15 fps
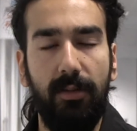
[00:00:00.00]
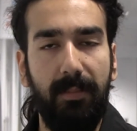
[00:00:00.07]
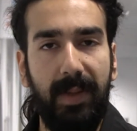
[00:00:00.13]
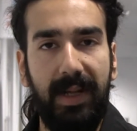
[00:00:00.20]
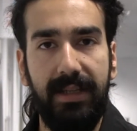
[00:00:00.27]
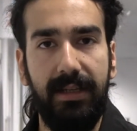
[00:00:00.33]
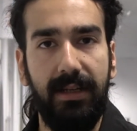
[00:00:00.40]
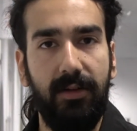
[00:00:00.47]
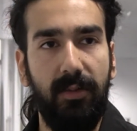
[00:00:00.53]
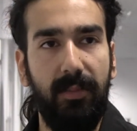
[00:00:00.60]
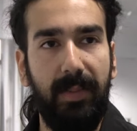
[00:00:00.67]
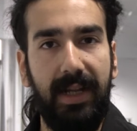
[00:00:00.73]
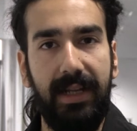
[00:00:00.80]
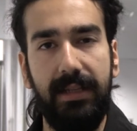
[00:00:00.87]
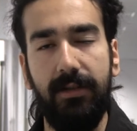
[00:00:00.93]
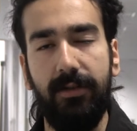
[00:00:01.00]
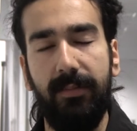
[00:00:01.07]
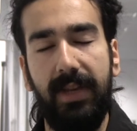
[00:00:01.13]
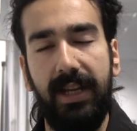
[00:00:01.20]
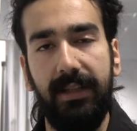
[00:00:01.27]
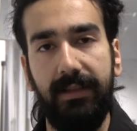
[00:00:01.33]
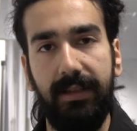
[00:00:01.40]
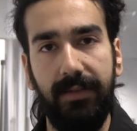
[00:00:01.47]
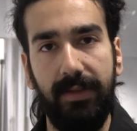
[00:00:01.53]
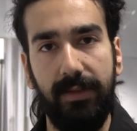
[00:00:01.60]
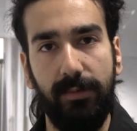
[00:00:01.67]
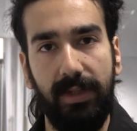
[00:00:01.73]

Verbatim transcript: compagne e compagni ormai attive